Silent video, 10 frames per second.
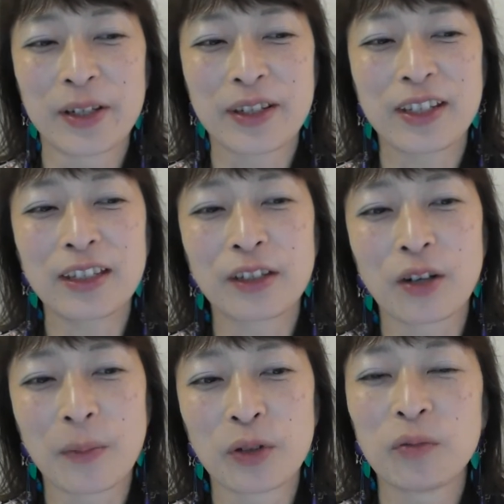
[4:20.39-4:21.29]
まあ、好きっていう
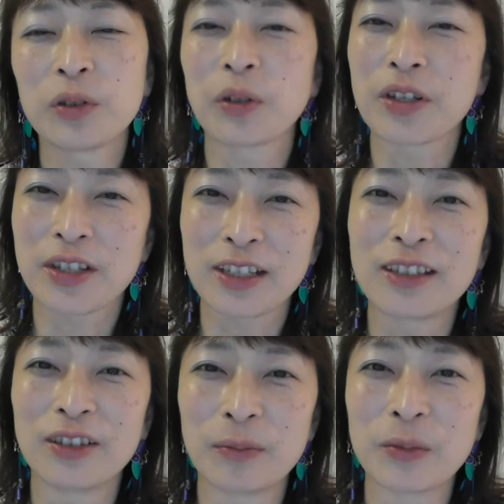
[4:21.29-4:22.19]
か、まあ、飲むのが好きっ
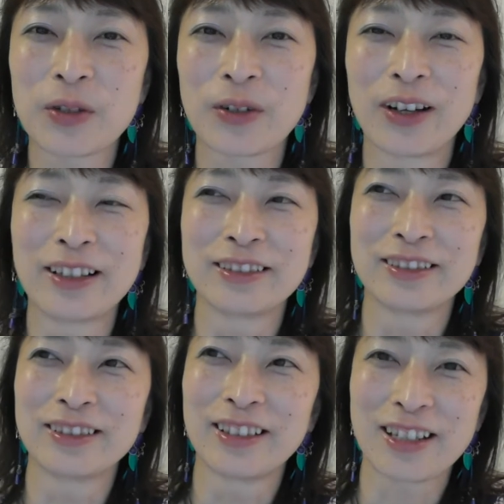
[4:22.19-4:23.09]
ていうのももちろんあ
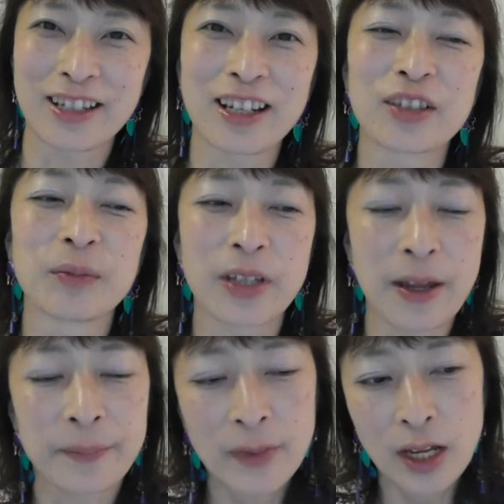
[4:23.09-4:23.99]
るんですけれども
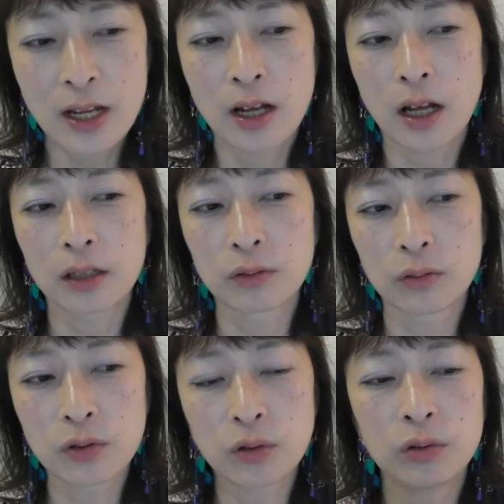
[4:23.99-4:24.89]
ねあ
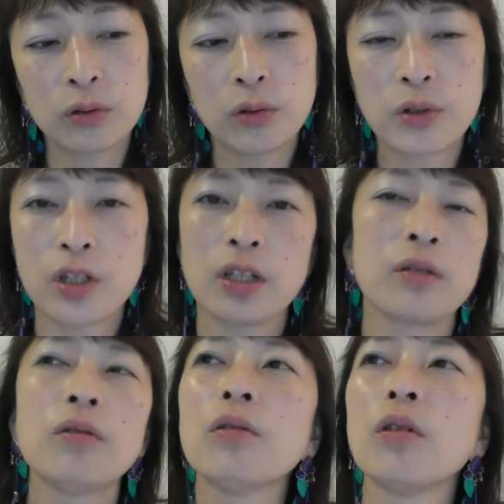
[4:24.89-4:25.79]
のその土地
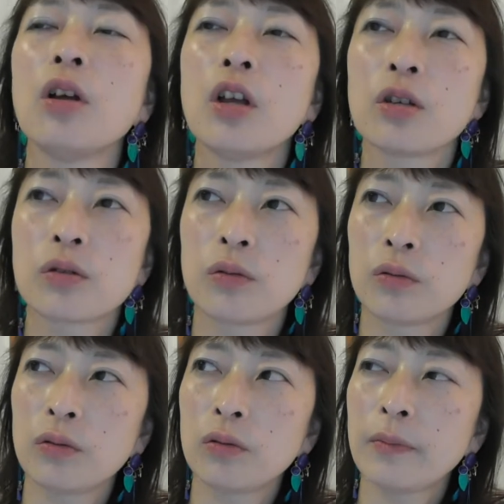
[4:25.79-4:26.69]
のそ
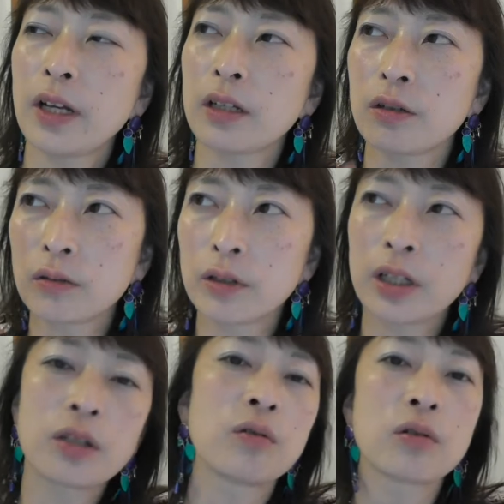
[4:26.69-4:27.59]
の、まあ、いろん
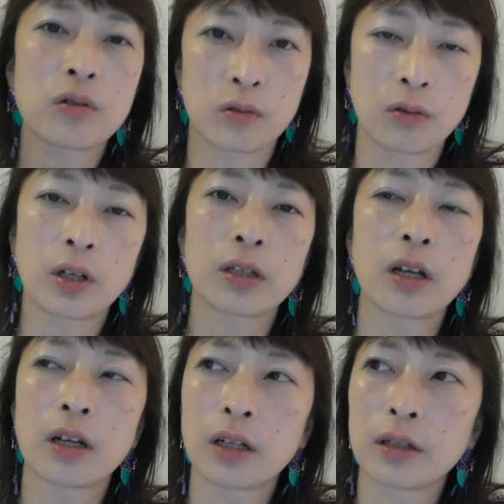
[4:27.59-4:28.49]
な業種の
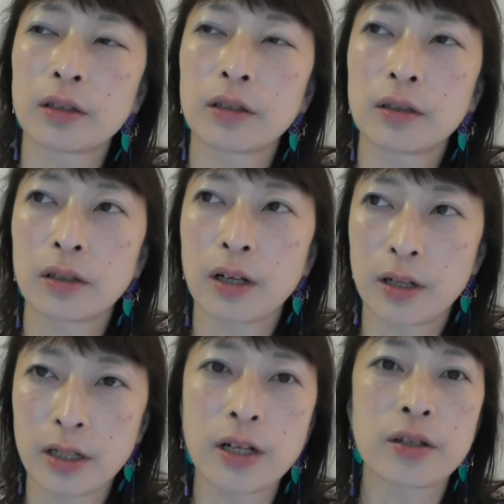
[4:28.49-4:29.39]
方
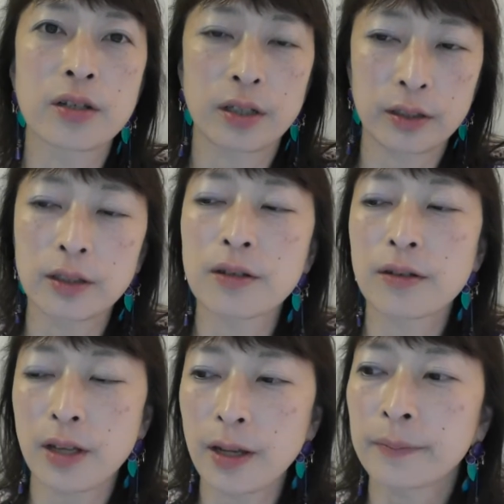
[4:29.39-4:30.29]
がいらっしゃってで
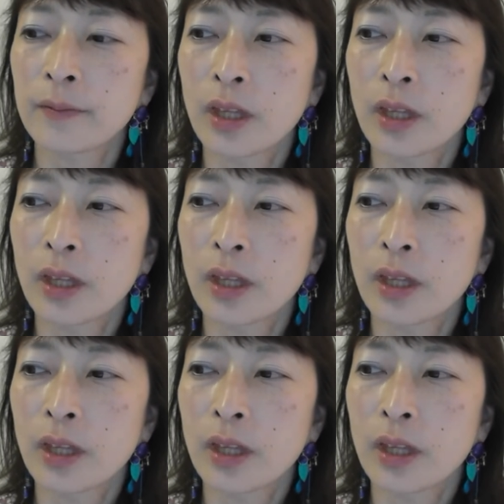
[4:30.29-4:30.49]
すね